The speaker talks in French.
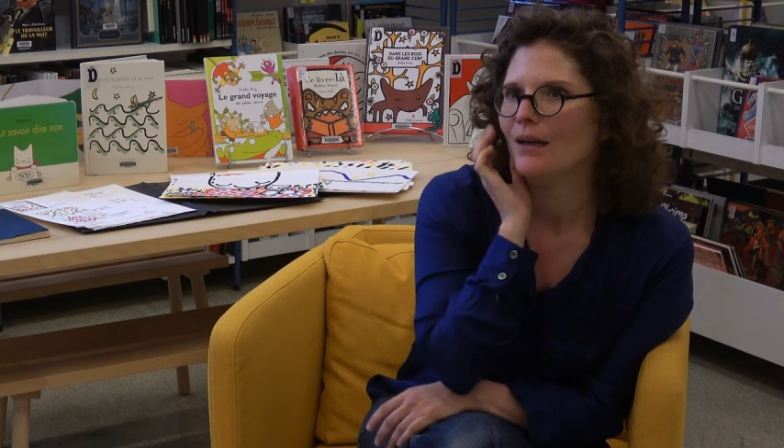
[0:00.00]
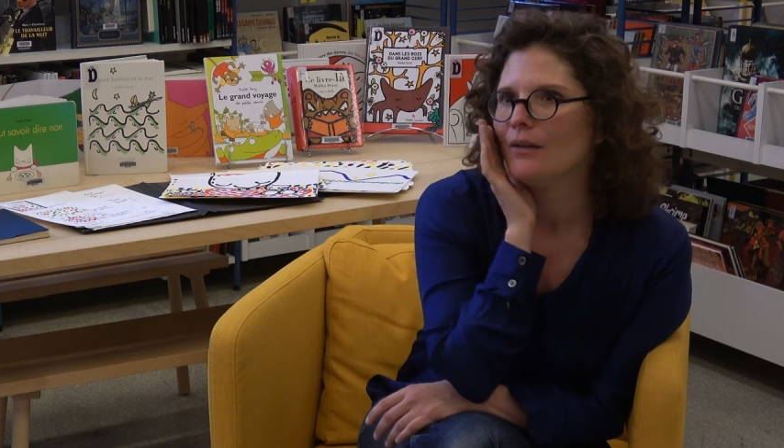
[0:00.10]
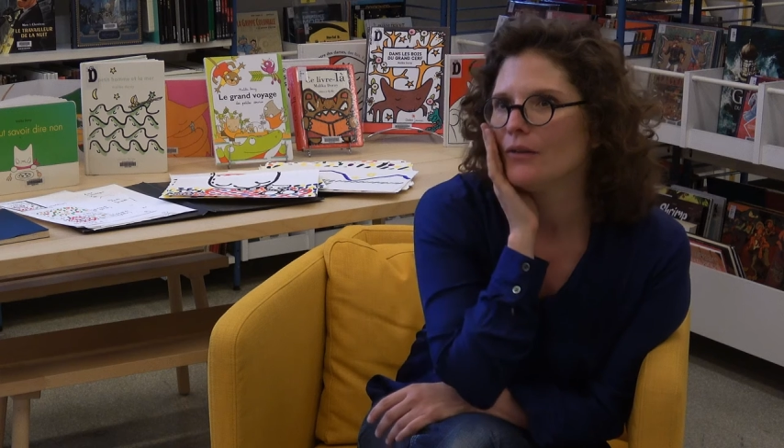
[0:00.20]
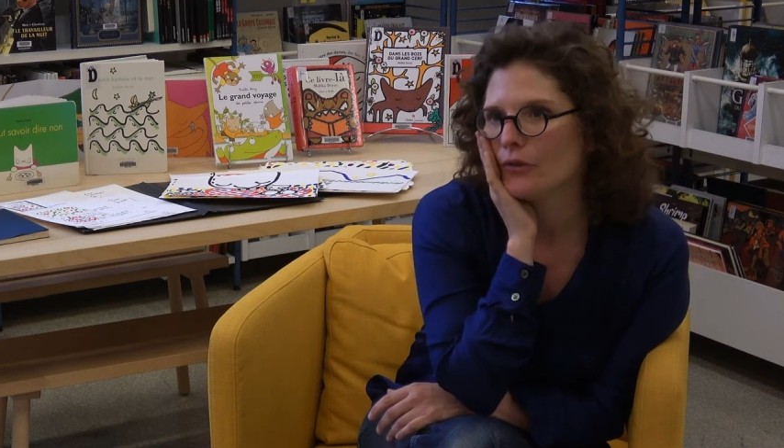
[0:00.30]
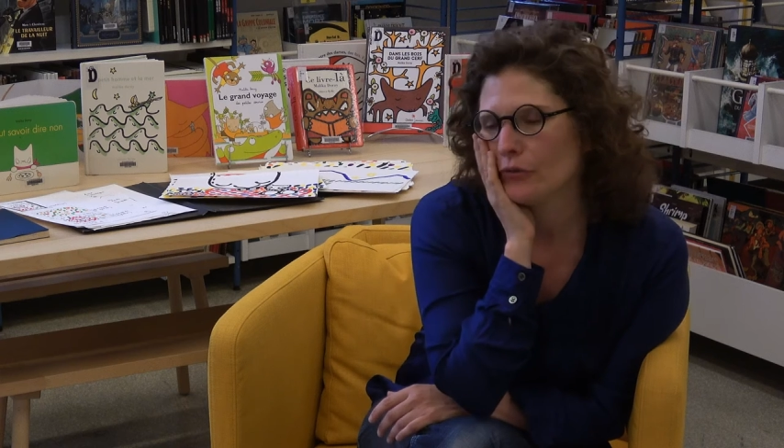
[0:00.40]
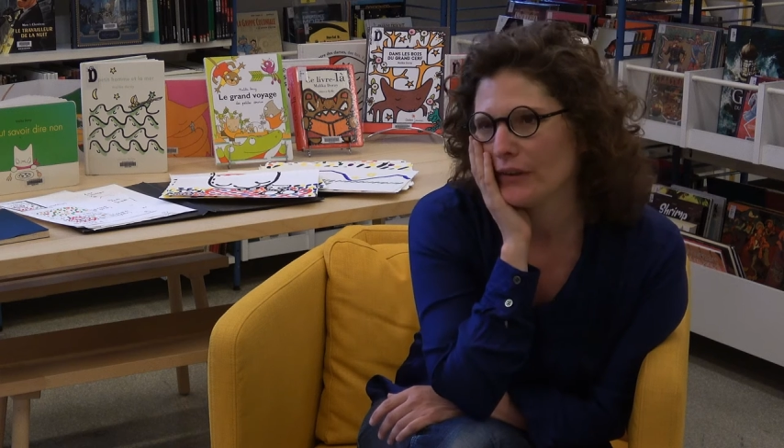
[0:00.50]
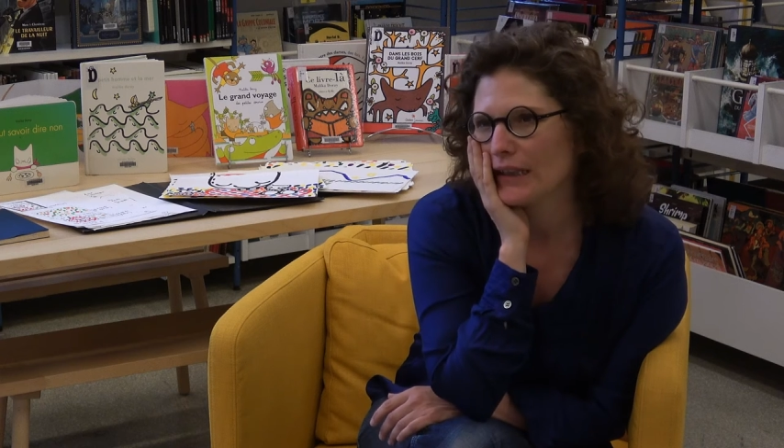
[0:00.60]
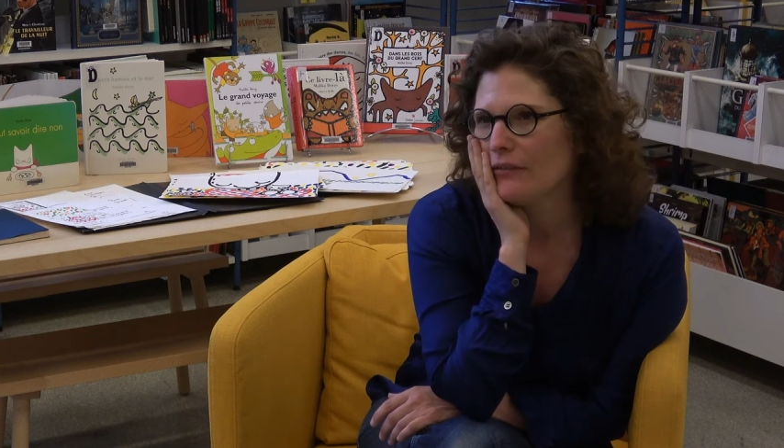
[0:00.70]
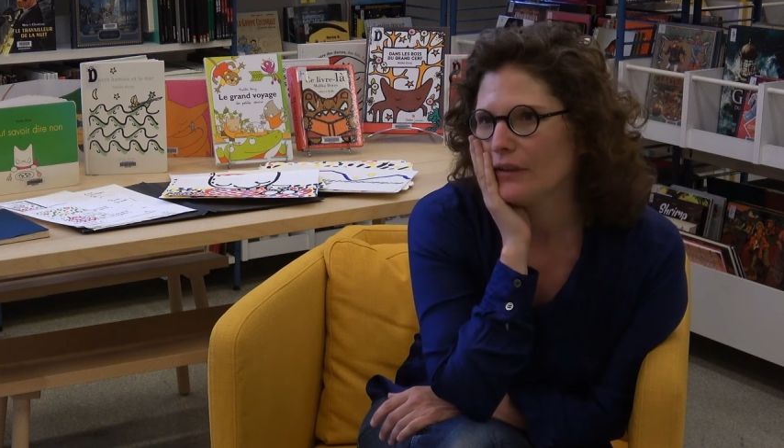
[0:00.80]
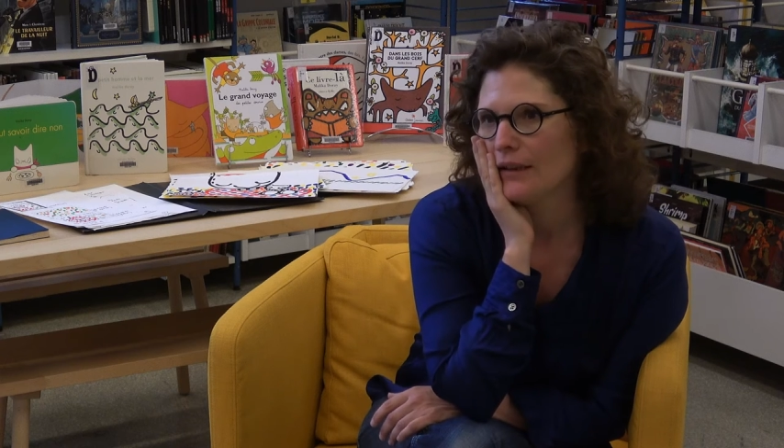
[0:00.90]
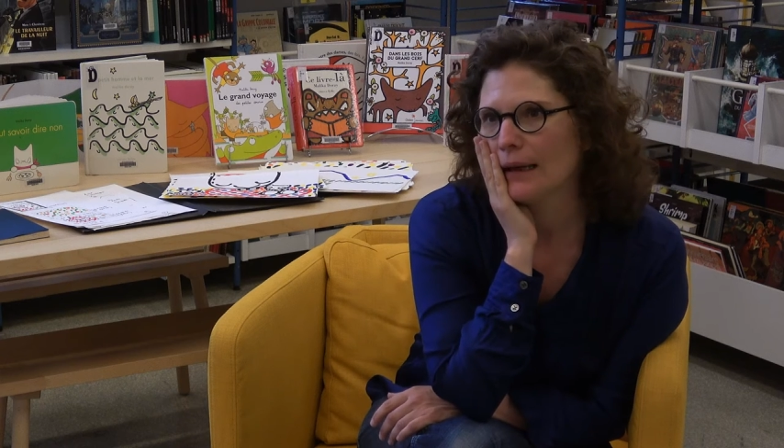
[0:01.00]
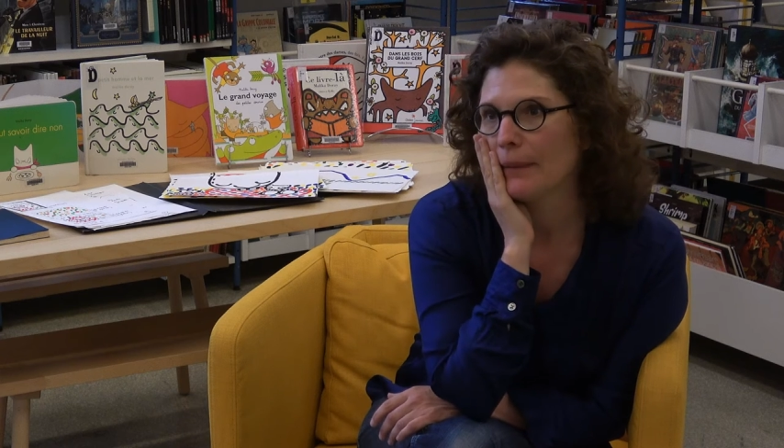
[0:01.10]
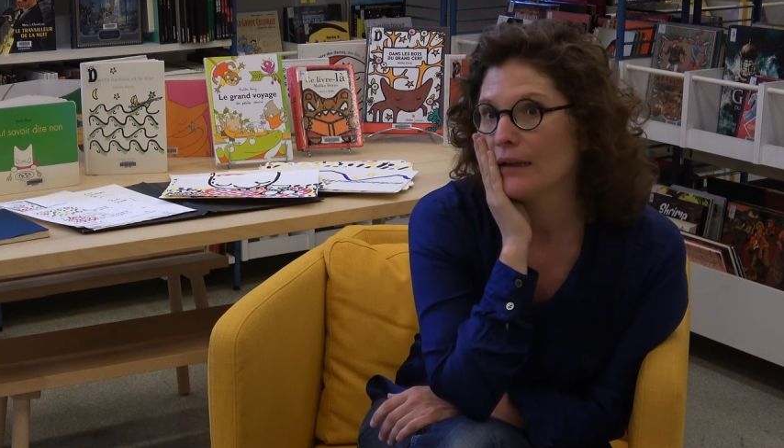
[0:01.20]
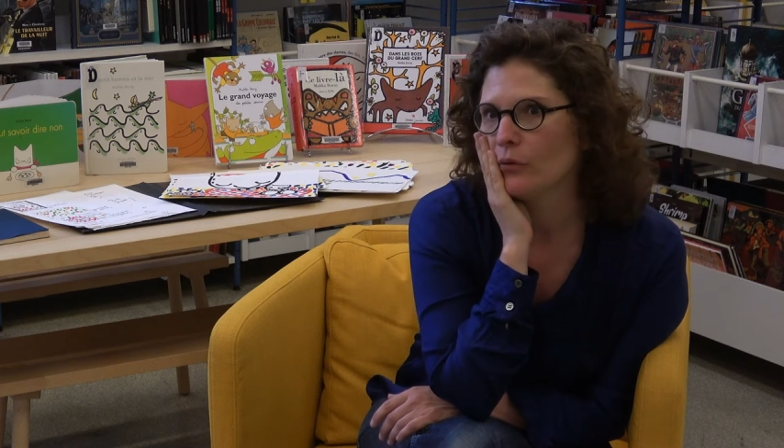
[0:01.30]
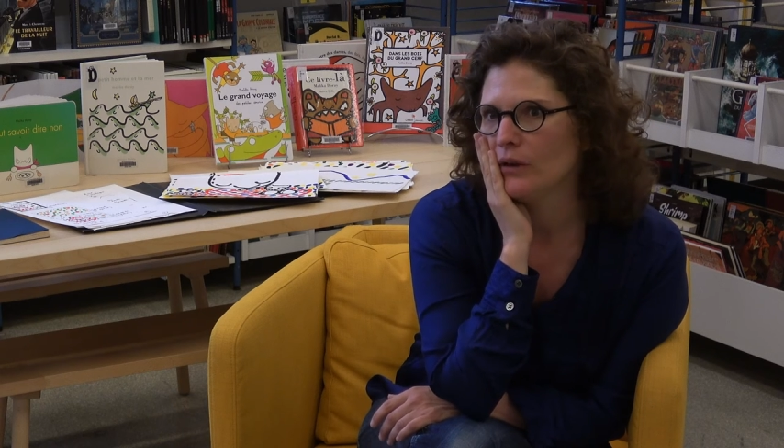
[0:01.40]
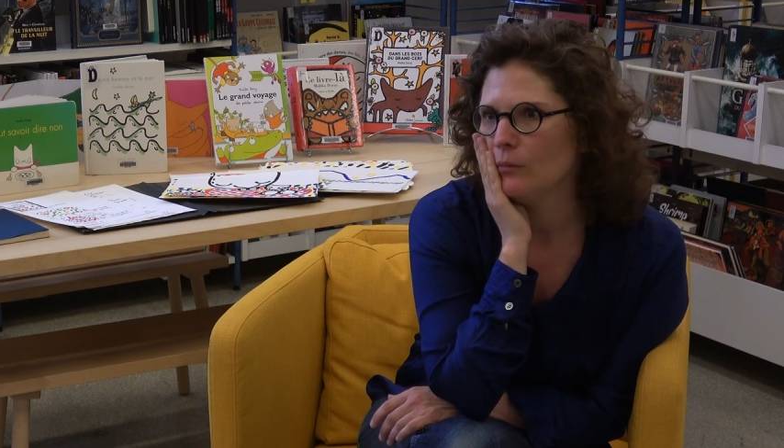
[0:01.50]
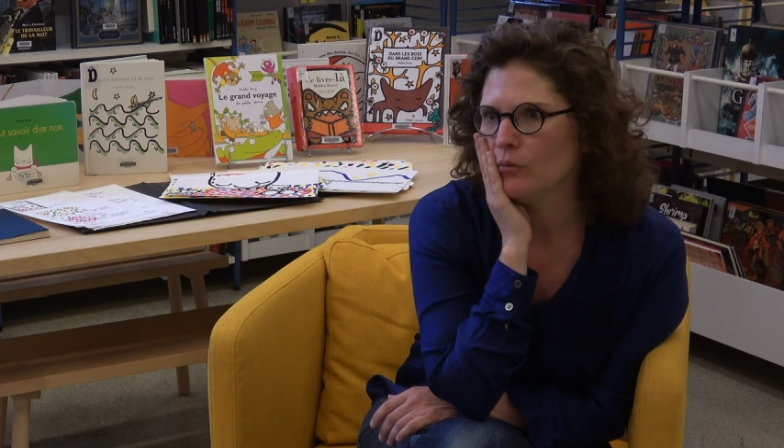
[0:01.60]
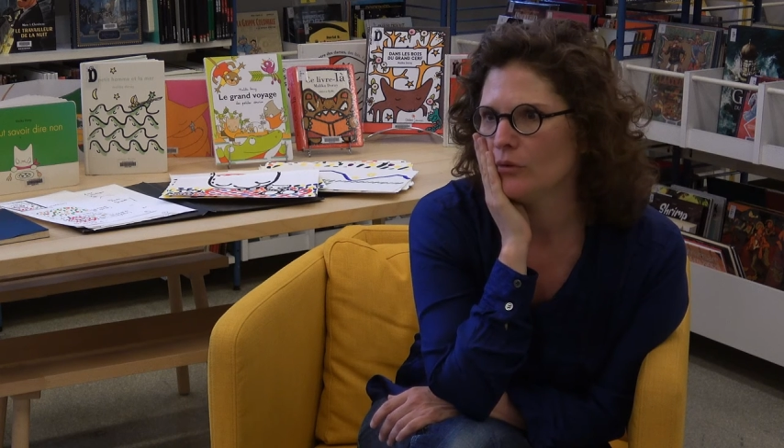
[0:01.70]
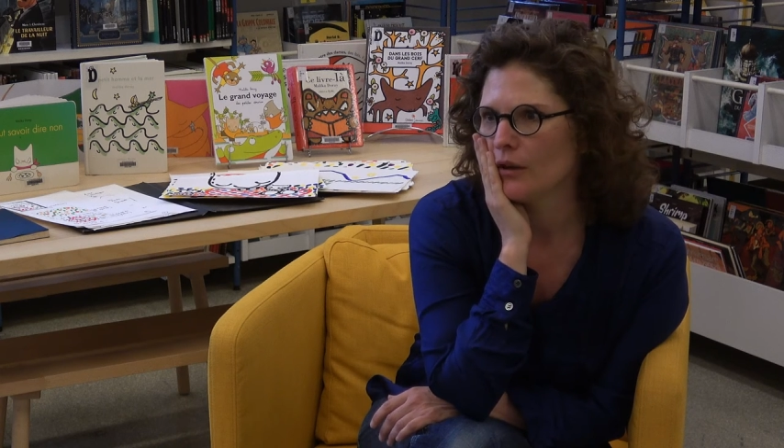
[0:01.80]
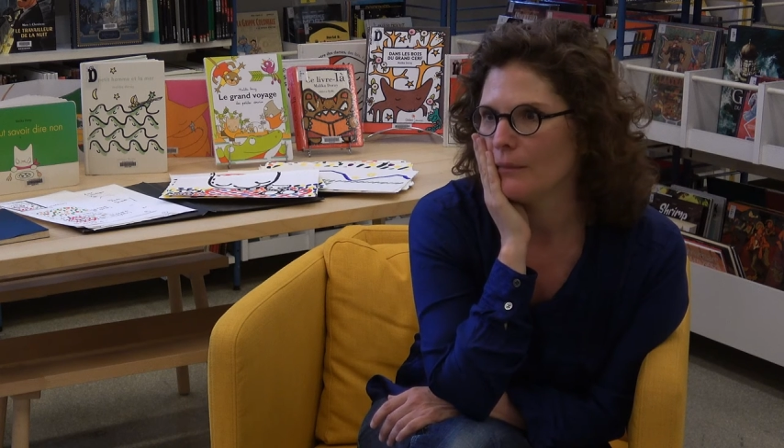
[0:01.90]
euh, je vérifie qu'il n'y a pas que des
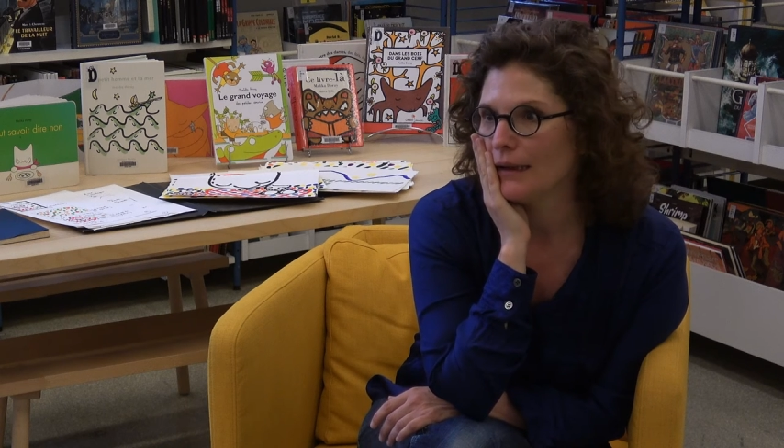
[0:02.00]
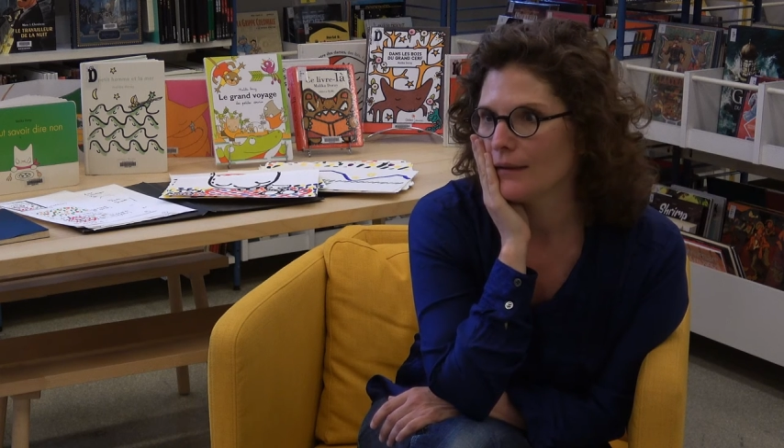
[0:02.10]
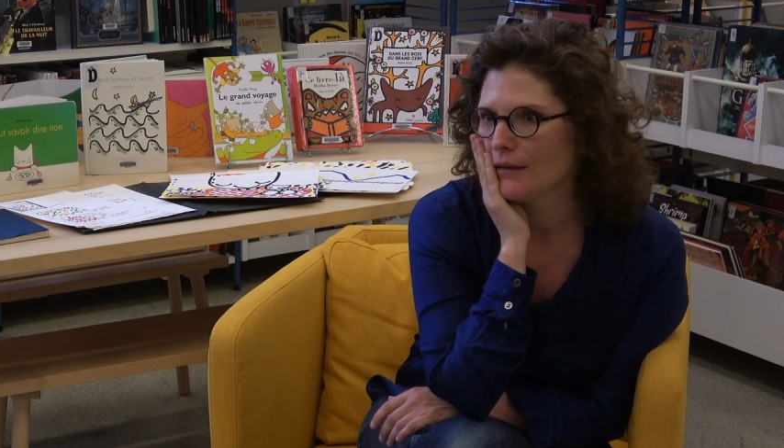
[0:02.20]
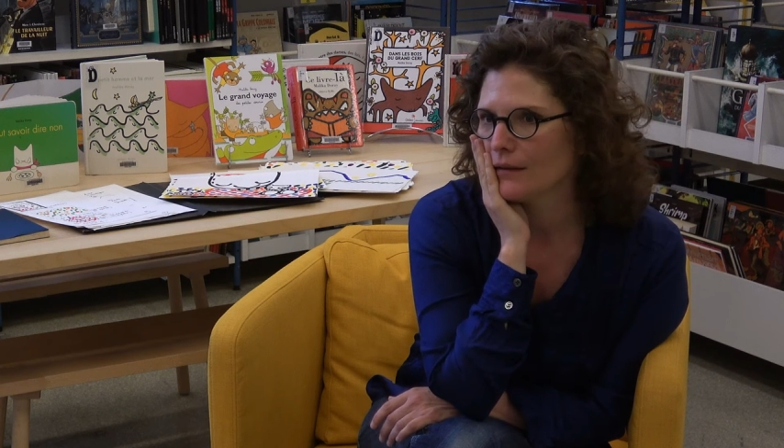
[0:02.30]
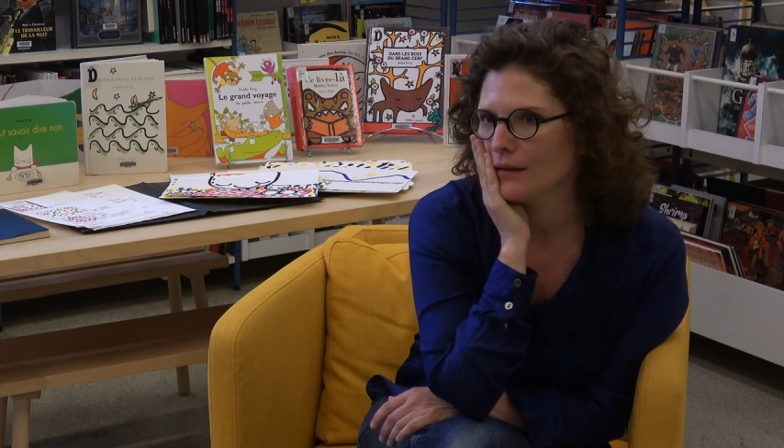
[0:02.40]
mots comme lynx,